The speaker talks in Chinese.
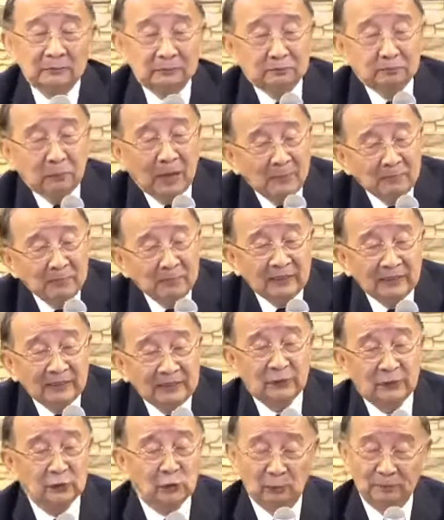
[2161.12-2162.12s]
旁边人
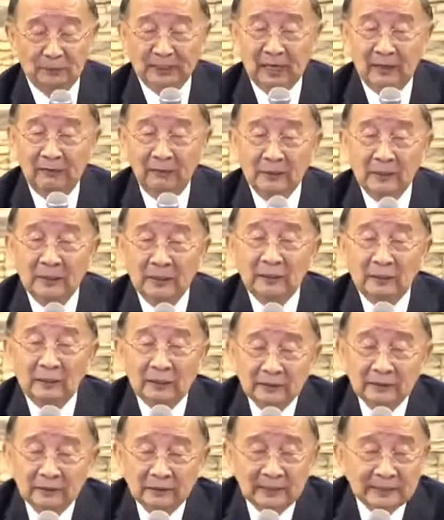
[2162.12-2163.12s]
受不了，可
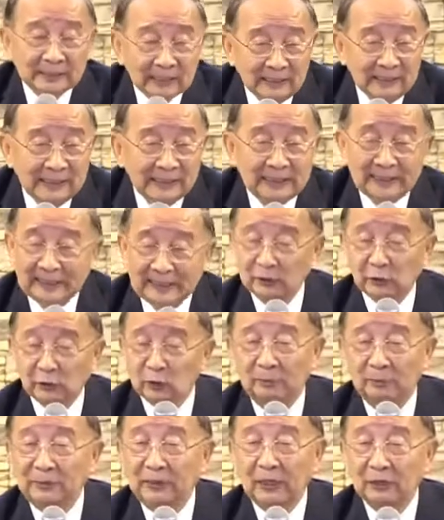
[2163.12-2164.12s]
是真理也受
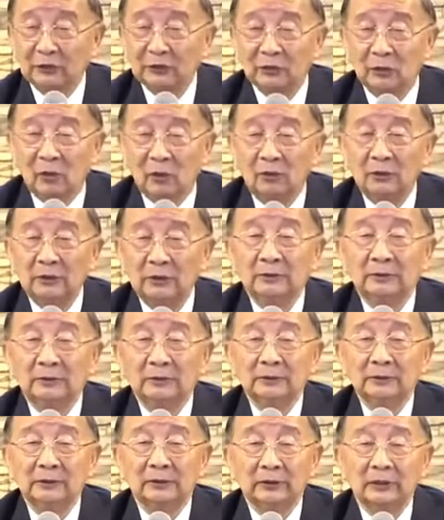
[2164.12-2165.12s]
不了的时候，
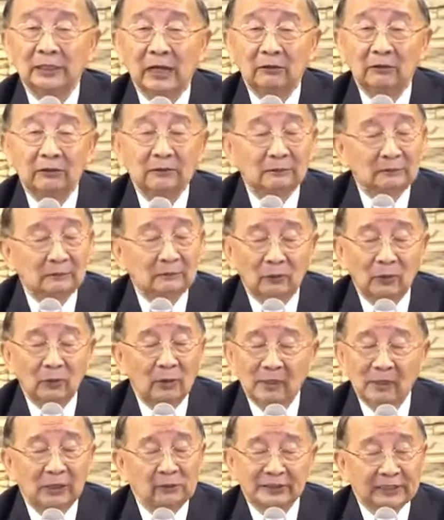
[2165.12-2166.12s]
只要我
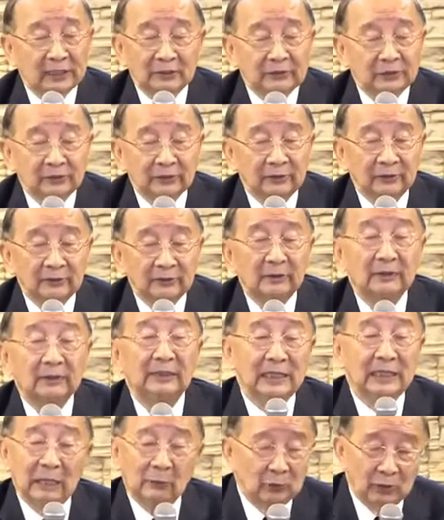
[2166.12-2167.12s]
没有坚持，你
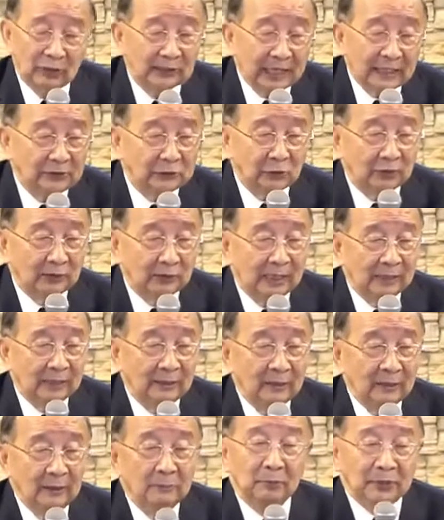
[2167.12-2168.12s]
要我改就改，
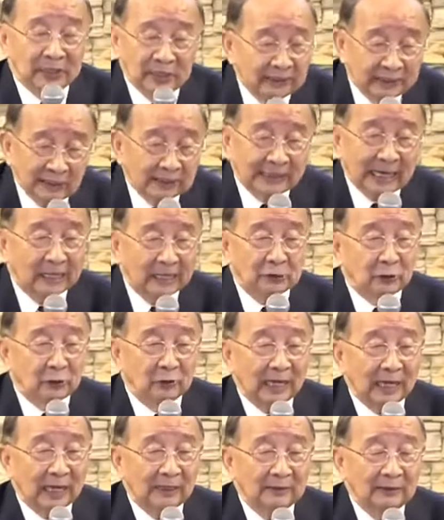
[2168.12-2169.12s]
脾气改就
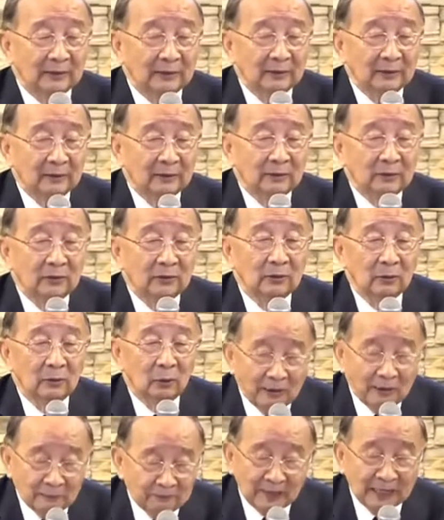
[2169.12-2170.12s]
改，
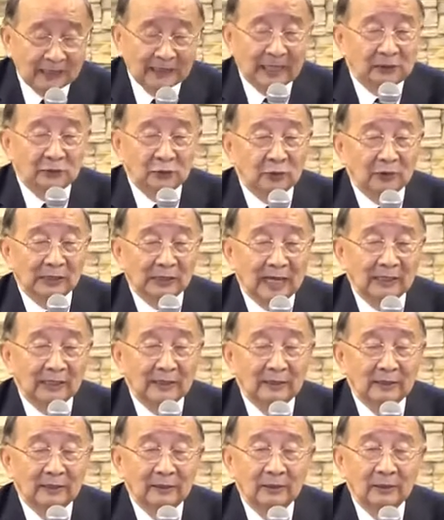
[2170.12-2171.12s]
方法改就改。
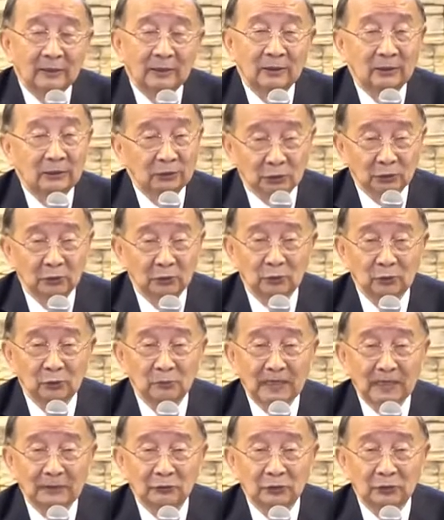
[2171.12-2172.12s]
求主
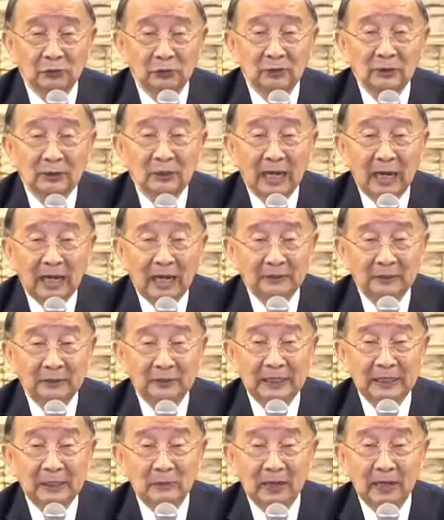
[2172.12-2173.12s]
帮助。还有
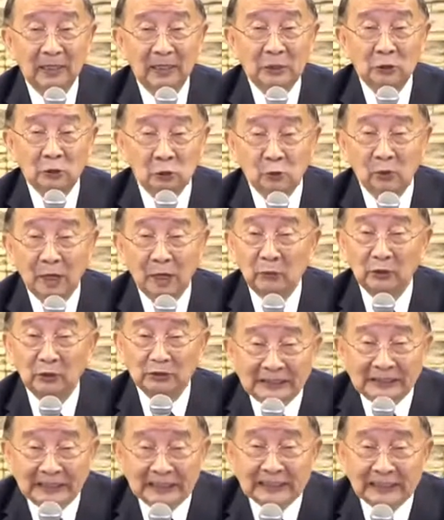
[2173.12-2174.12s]
另外，主啊，我
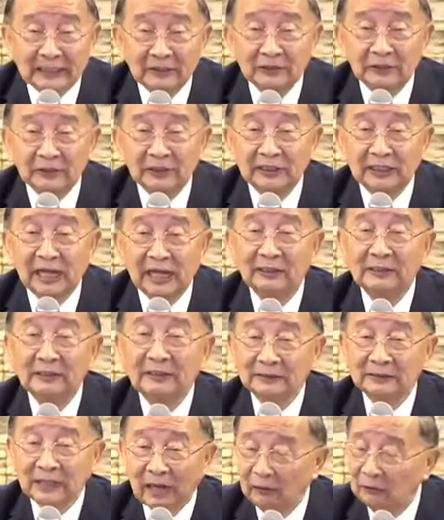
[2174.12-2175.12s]
立定志向，
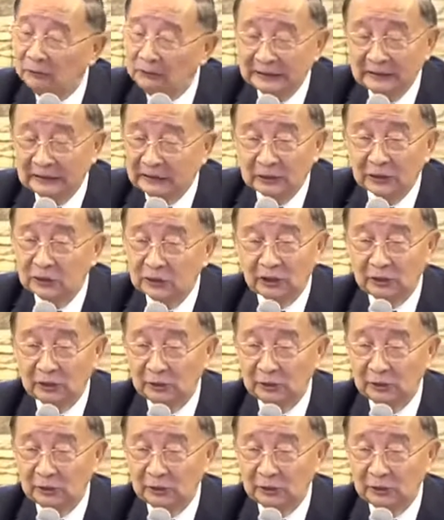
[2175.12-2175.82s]
讨你的喜